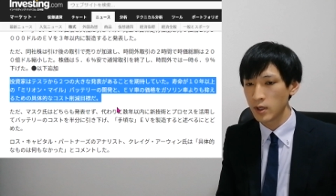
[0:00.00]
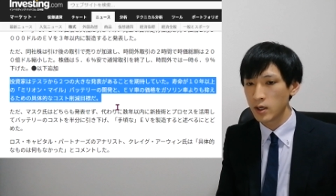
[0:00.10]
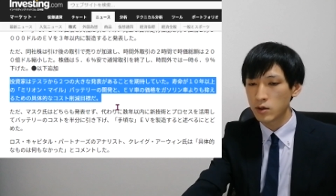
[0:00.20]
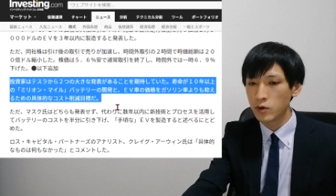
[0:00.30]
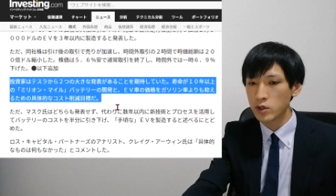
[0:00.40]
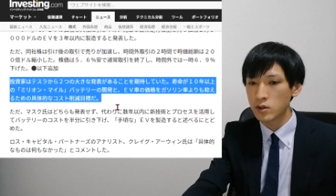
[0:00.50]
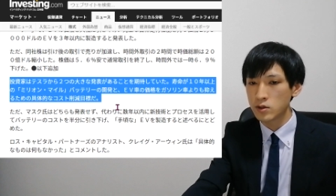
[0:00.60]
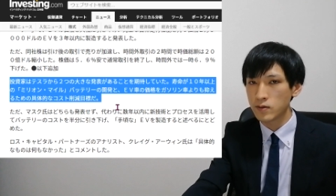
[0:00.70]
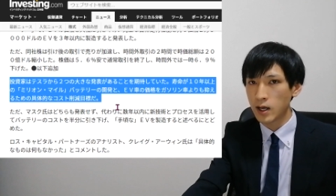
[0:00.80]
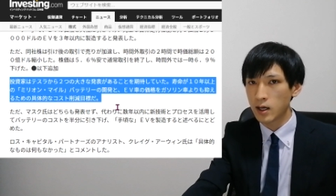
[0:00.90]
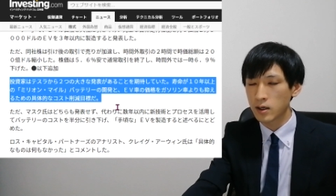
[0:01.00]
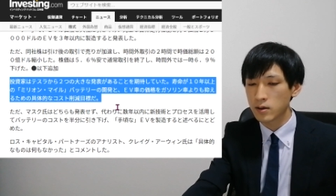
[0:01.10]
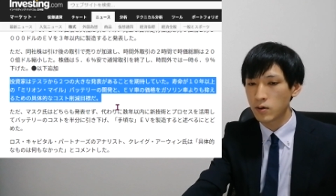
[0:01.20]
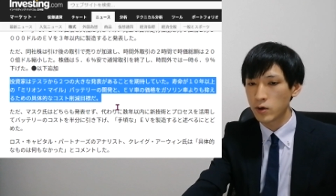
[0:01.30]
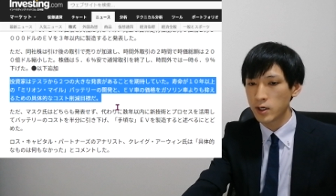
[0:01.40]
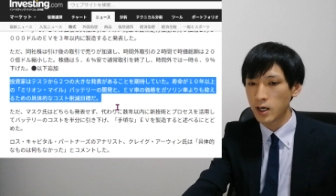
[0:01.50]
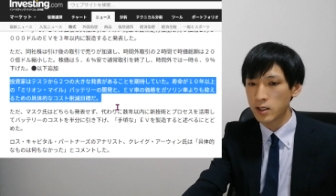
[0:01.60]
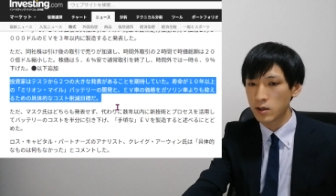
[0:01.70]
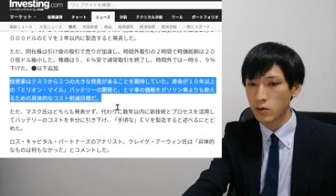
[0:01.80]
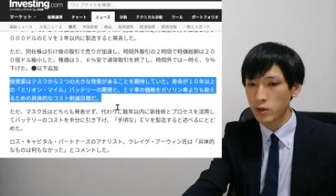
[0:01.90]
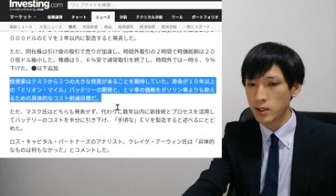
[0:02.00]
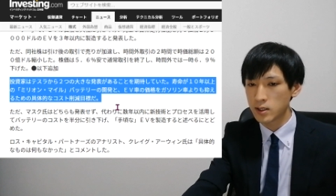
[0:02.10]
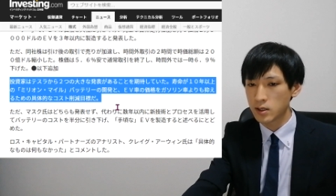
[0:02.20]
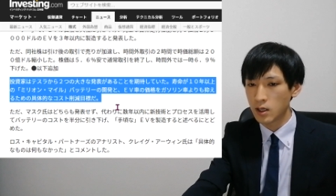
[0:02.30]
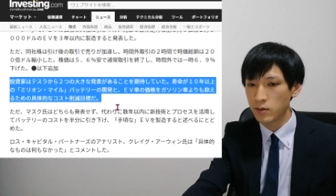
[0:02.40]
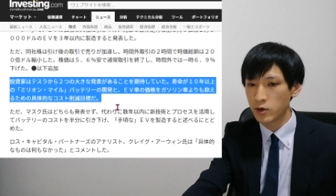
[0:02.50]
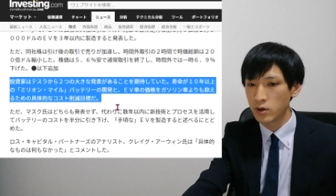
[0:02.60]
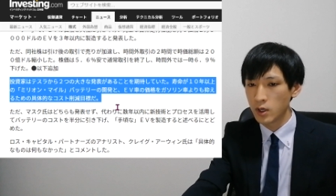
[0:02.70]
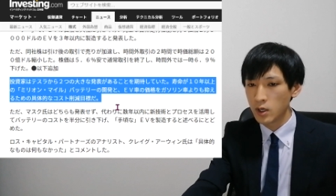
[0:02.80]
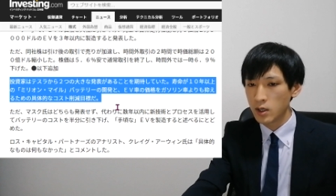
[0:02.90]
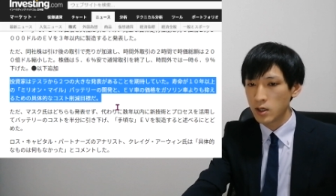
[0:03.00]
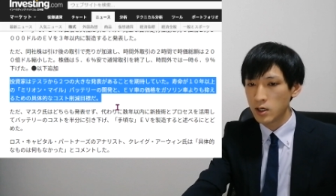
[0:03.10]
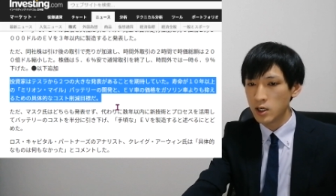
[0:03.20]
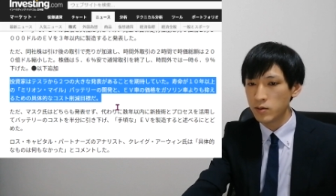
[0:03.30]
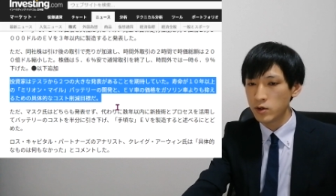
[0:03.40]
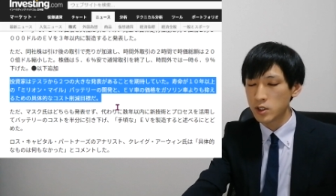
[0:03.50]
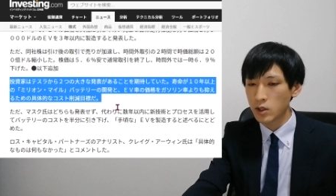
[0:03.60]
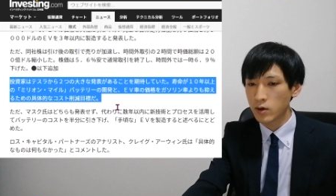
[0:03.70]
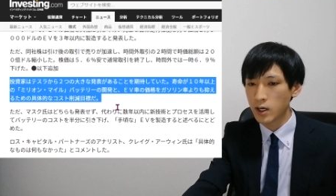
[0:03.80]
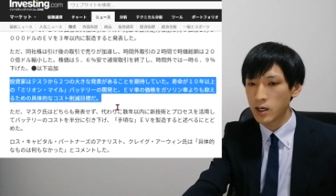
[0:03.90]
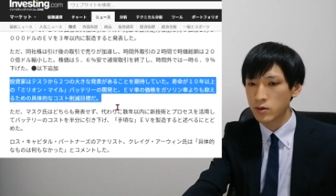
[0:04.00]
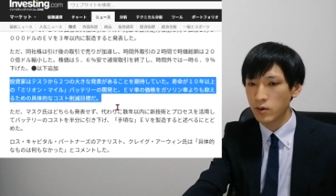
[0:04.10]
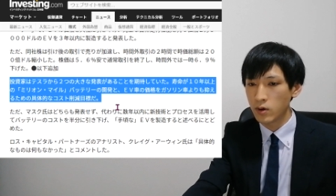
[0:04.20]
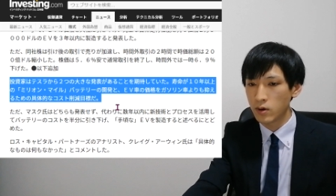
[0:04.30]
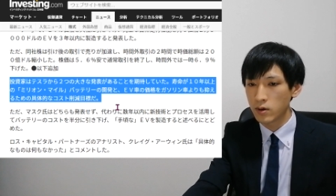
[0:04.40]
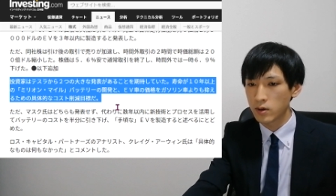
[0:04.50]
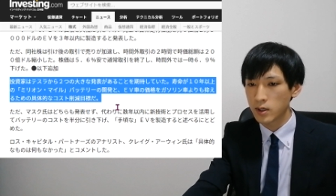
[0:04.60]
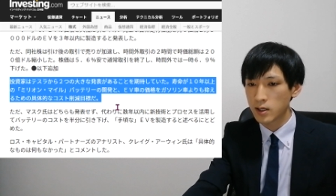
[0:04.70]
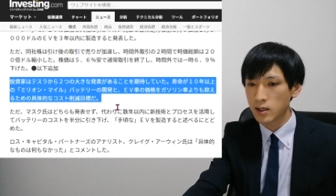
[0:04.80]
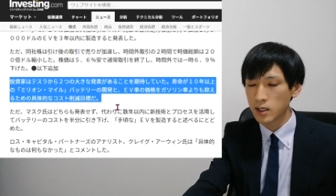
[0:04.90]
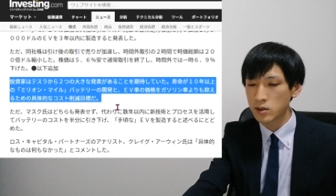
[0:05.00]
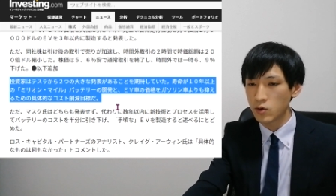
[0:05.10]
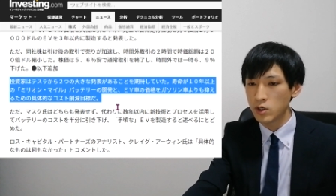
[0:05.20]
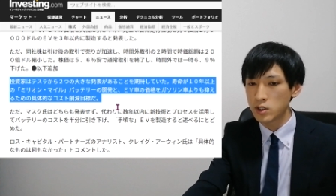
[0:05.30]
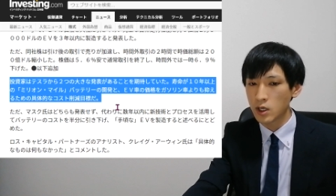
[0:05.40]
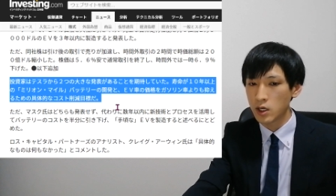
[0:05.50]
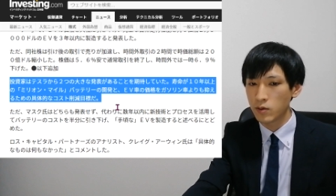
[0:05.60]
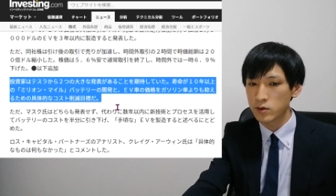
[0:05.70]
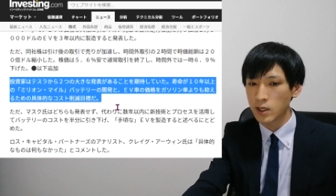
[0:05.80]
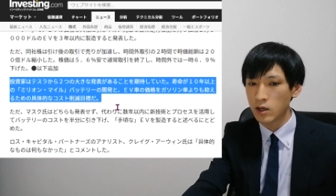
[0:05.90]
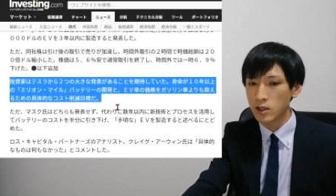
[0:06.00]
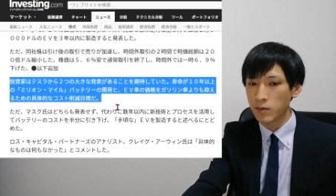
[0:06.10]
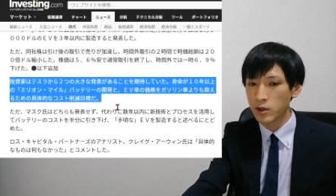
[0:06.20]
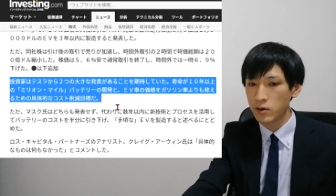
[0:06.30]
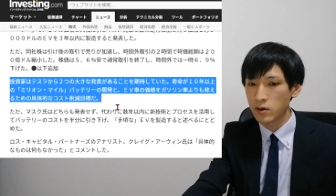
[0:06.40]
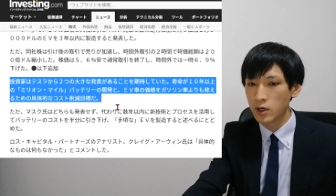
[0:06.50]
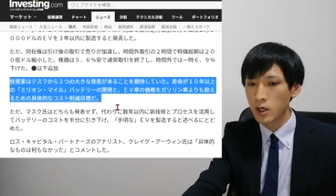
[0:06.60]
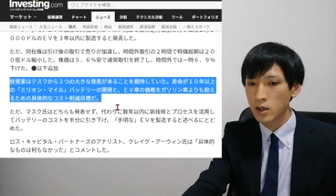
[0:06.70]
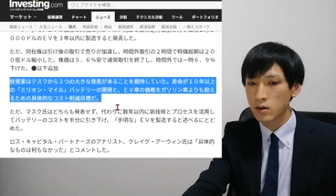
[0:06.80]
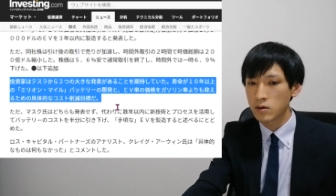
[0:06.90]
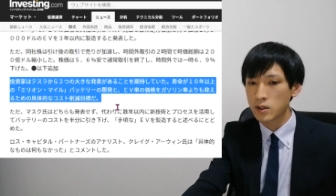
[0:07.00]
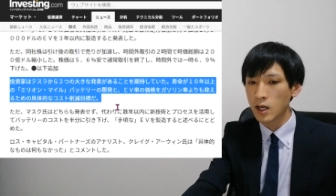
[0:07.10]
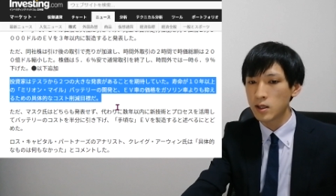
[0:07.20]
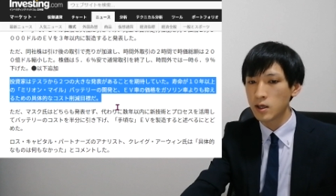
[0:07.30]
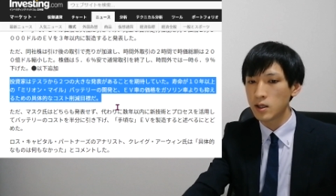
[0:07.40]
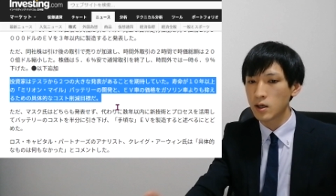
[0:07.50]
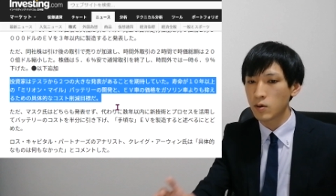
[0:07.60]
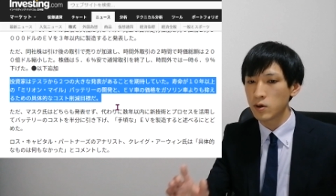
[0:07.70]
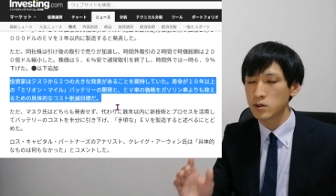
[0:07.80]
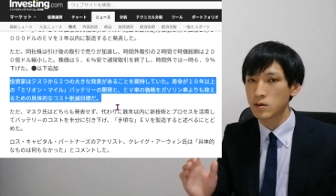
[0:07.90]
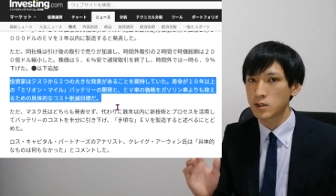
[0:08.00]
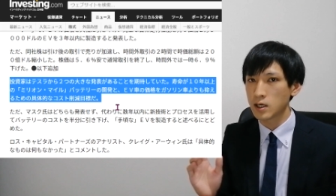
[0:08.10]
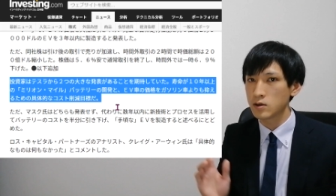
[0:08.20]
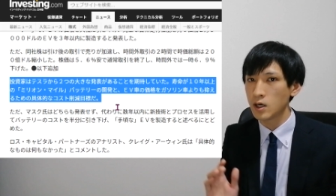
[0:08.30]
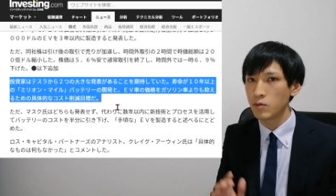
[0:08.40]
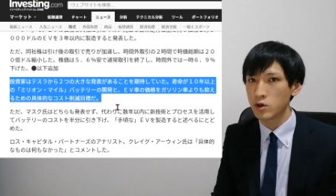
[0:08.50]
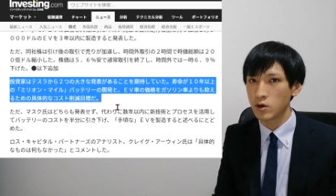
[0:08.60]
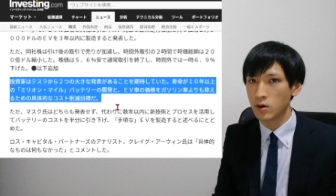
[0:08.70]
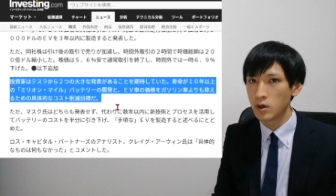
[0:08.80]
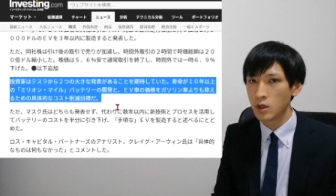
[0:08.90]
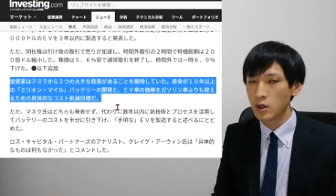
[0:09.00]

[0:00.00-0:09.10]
あともう一つは、ここに書いてる通りなんですけれども、EV 車の価格をガソリン車よりも抑えるための具体的なコスト削減目標、